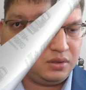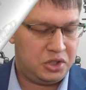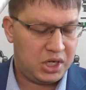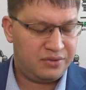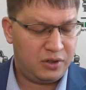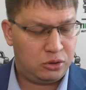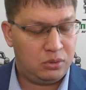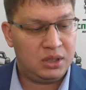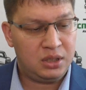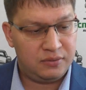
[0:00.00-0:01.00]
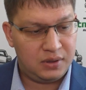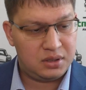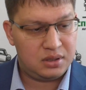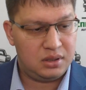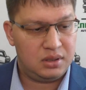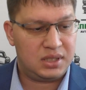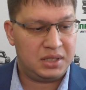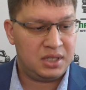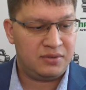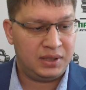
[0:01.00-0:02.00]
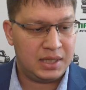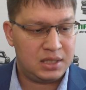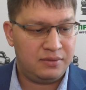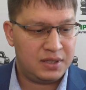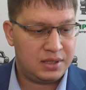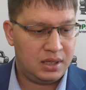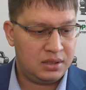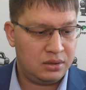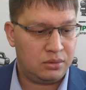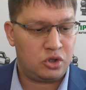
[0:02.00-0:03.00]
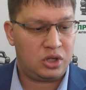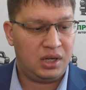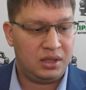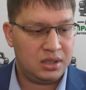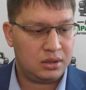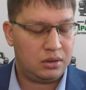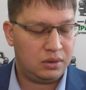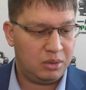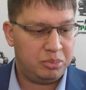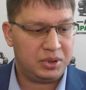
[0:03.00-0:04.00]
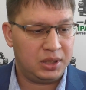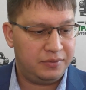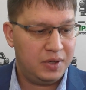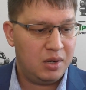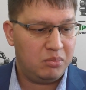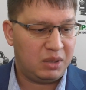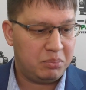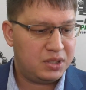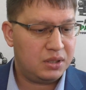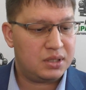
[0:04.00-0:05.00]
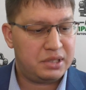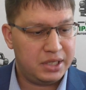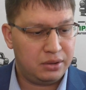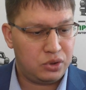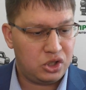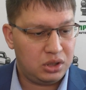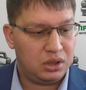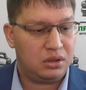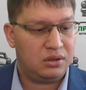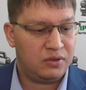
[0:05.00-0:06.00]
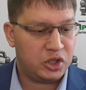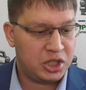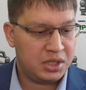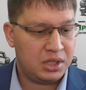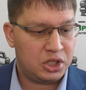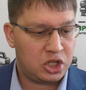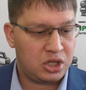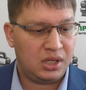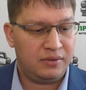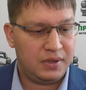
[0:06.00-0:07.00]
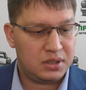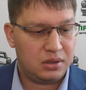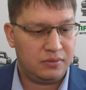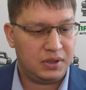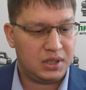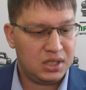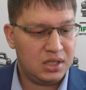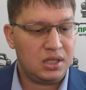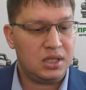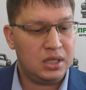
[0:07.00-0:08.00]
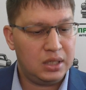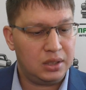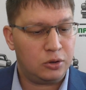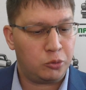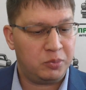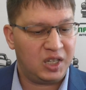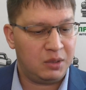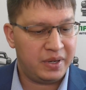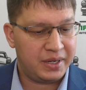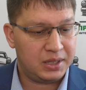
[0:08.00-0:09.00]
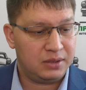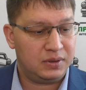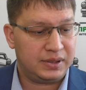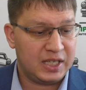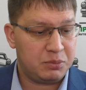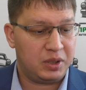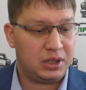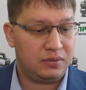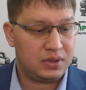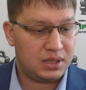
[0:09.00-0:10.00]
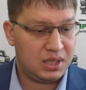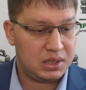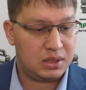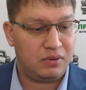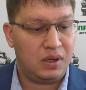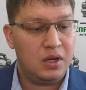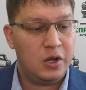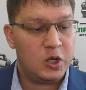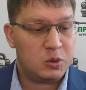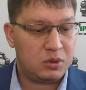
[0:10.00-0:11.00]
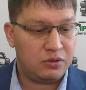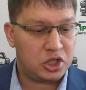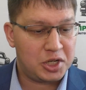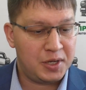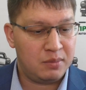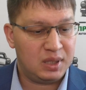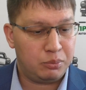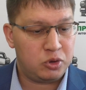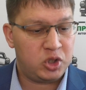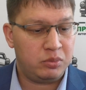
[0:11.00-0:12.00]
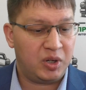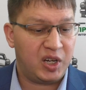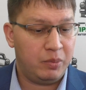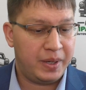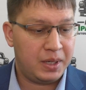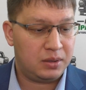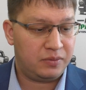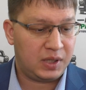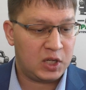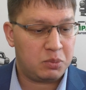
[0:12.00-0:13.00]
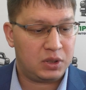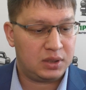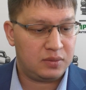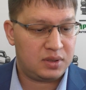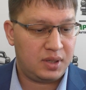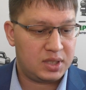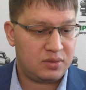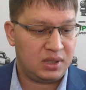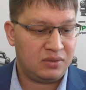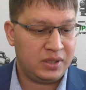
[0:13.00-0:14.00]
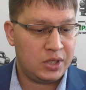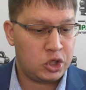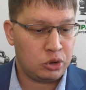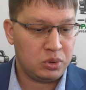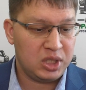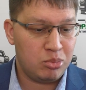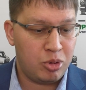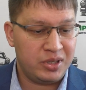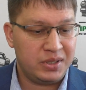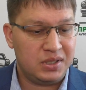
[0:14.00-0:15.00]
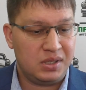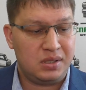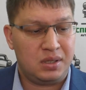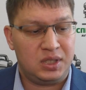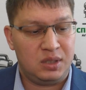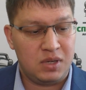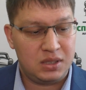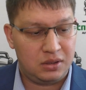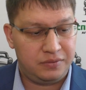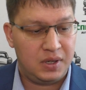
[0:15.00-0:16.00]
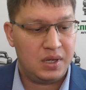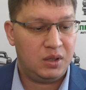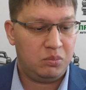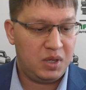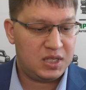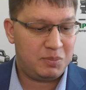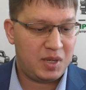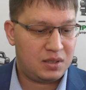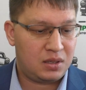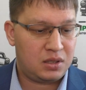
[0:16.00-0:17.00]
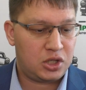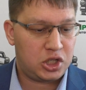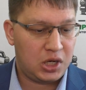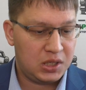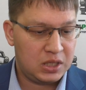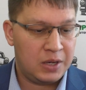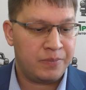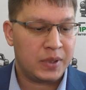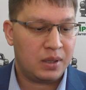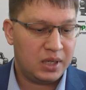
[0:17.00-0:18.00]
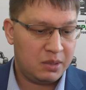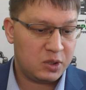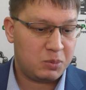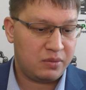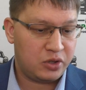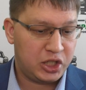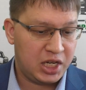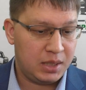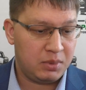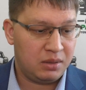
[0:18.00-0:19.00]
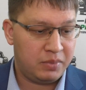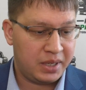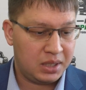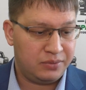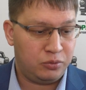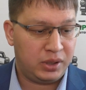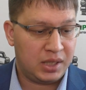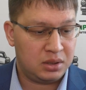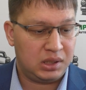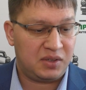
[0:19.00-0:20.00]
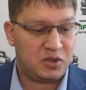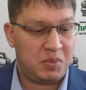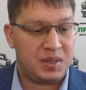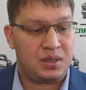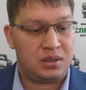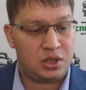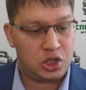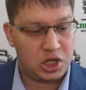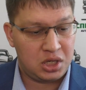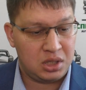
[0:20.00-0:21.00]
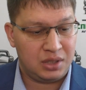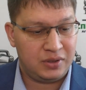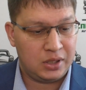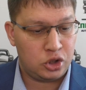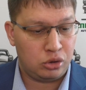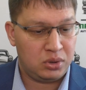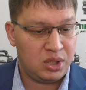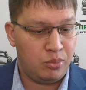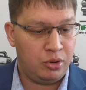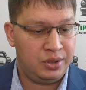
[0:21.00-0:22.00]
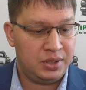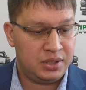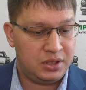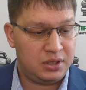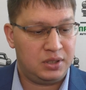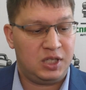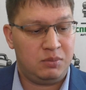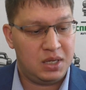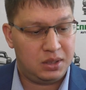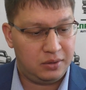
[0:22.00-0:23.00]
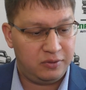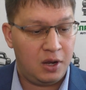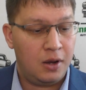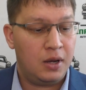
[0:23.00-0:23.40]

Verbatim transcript: Сейчас в актуальной версии статьи 1221.1 КОАП РФ прописано следующее. Движение тяжеловесного и или крупногабаритного транспортного средства с превышением допустимых габаритов транспортного средства на величину не более 10 см без спецразрешения, либо с превышением габаритов, указанных в спецразрешении на величину не более 10 сантиметров